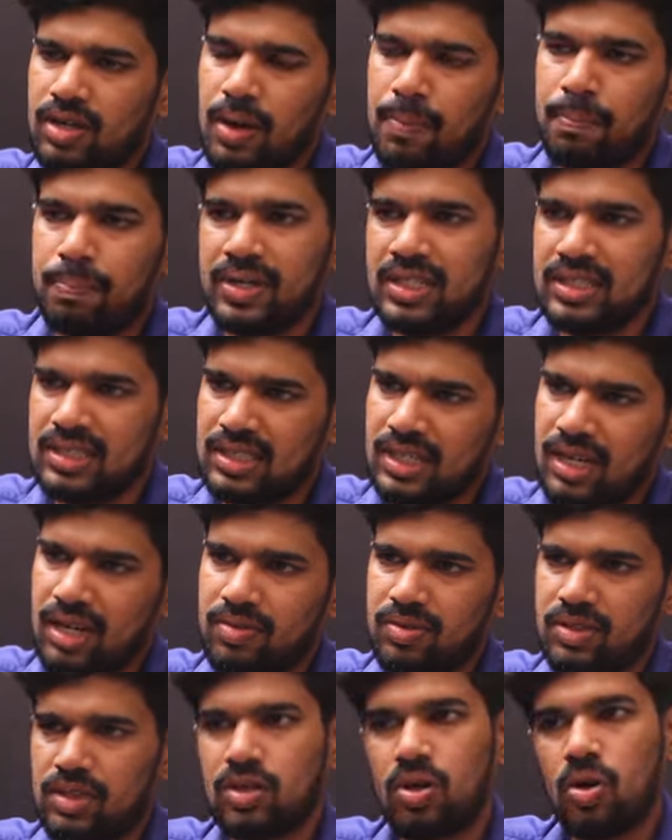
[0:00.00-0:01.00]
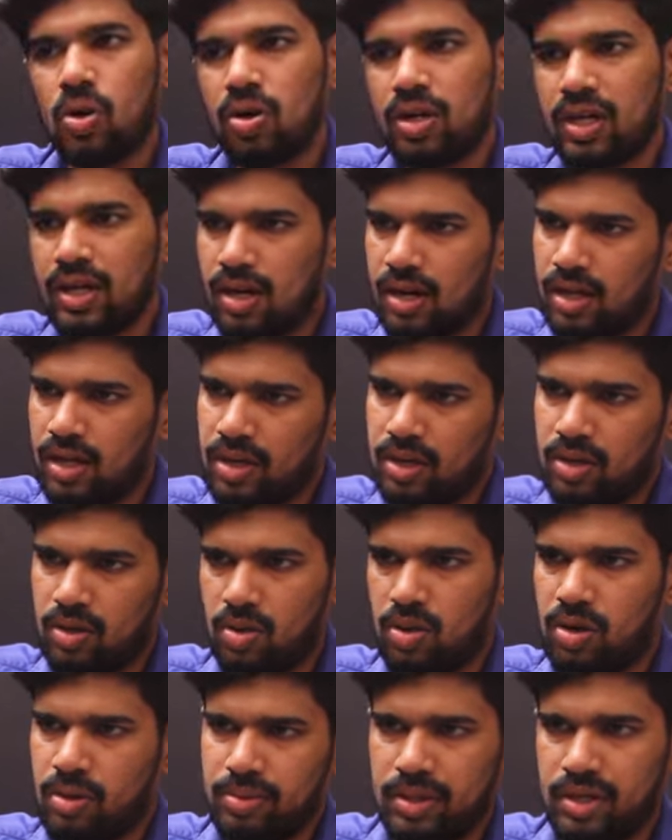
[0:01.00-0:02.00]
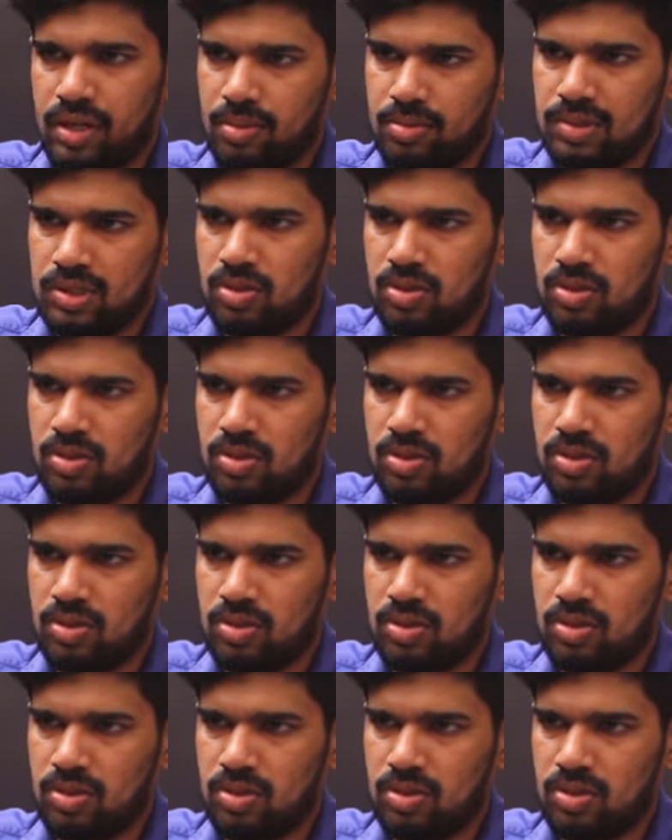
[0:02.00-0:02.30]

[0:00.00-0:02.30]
கம்பெனிஸ்க்குலாம் வந்து கோல்டு கலர் இருக்கும் அப்படின்ற